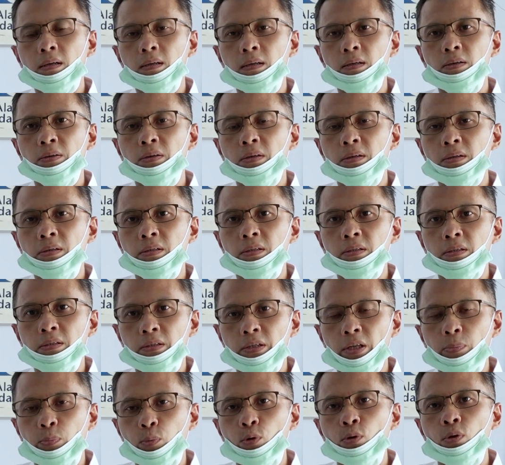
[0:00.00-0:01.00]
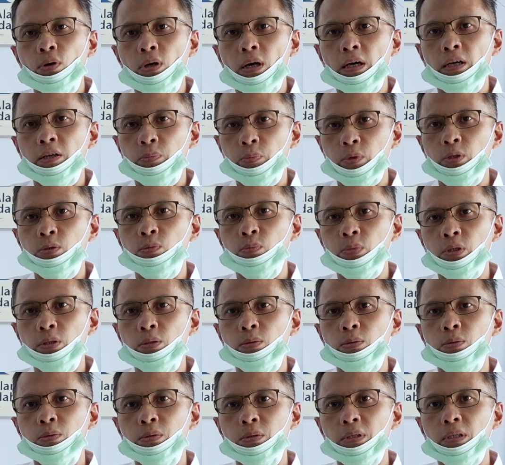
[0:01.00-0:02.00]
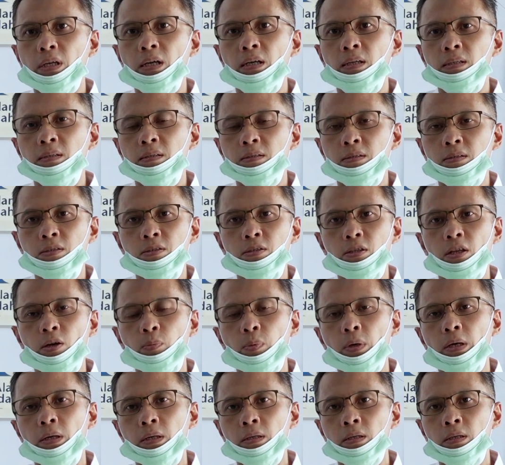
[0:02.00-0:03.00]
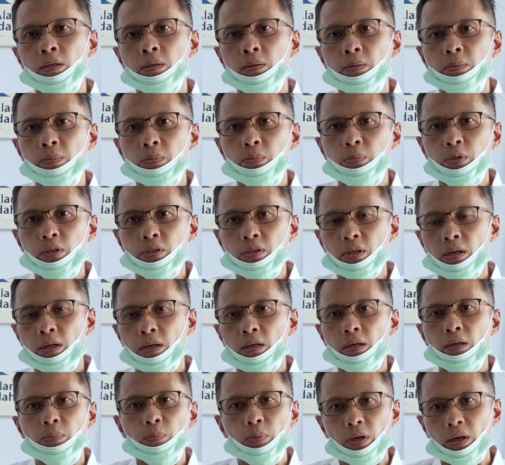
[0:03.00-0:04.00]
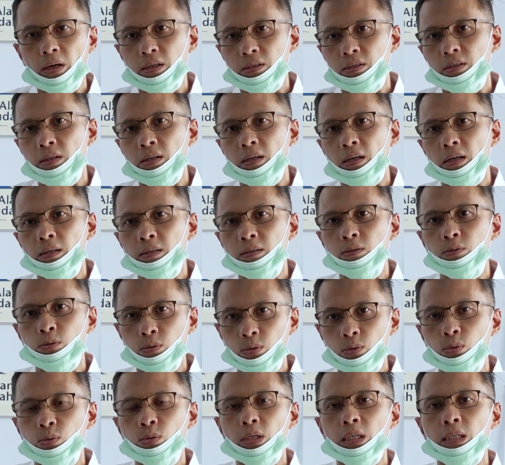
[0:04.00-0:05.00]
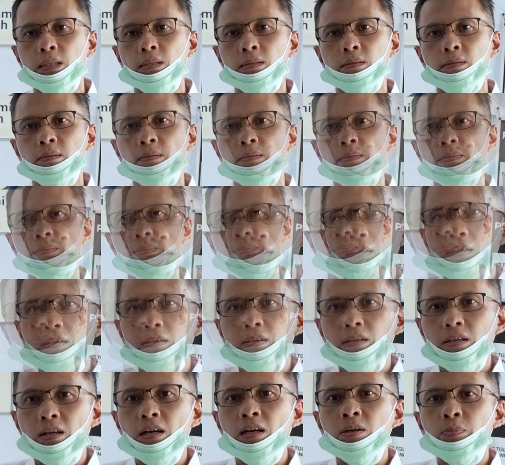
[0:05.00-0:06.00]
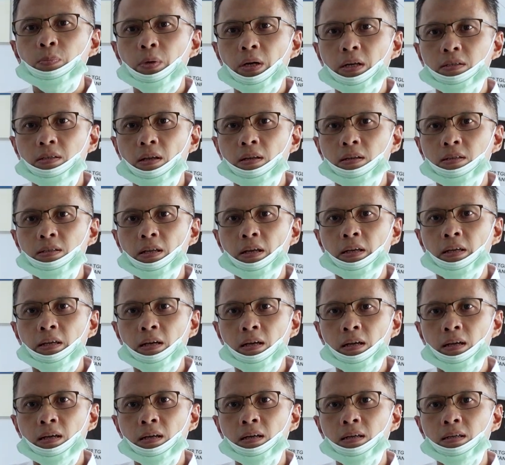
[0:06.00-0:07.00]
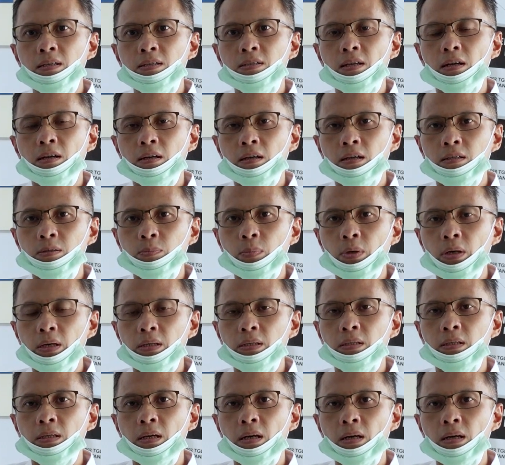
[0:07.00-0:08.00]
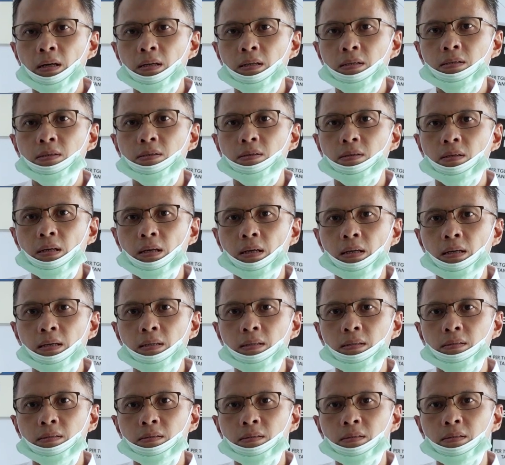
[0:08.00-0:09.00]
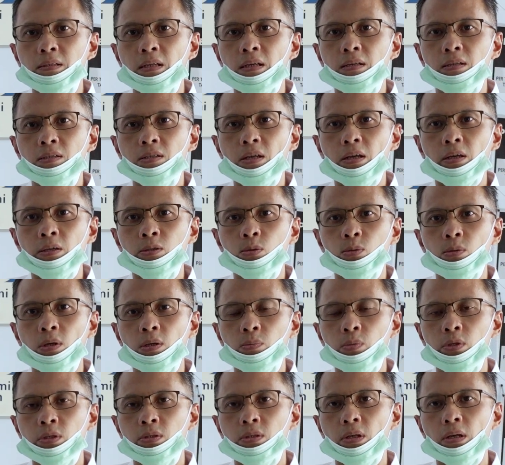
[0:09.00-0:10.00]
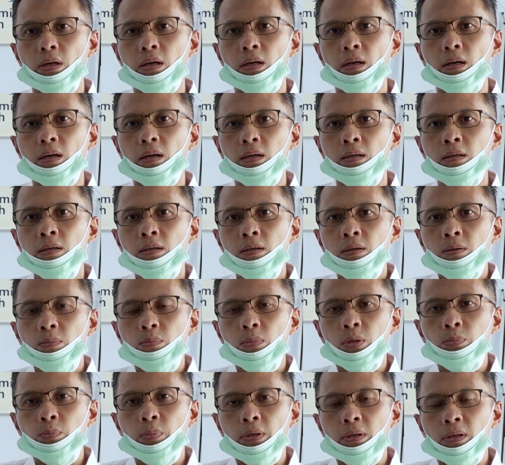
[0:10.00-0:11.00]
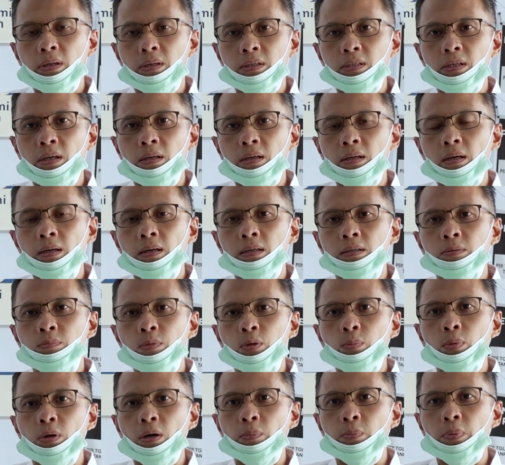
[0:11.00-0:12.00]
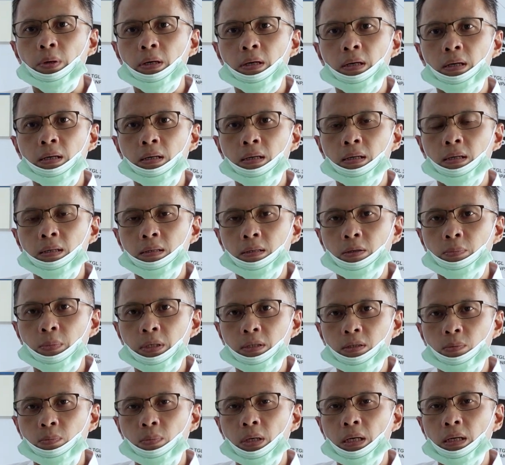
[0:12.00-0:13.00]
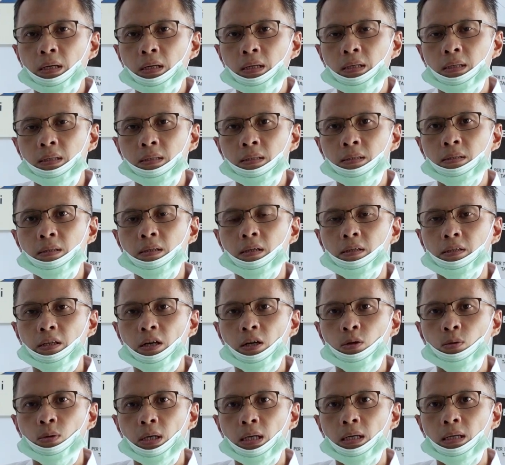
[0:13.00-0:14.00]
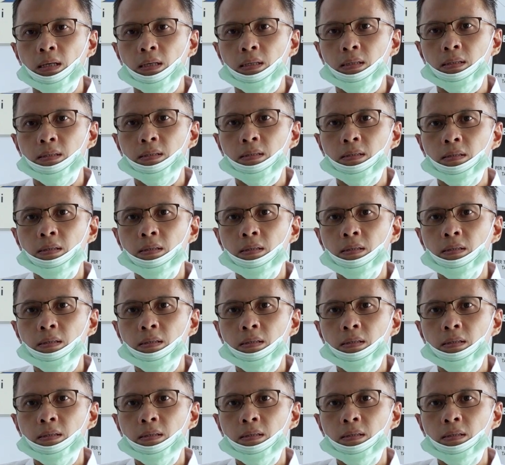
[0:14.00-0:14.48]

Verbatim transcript: uh, Depo Air Minum Biru yang setiap hari bisa menghasilkan keuntungan. Ya, perasaan saya sangat bahagia, senang, dan saya juga bisa mempekerjakan beberapa teman-teman, karyawan,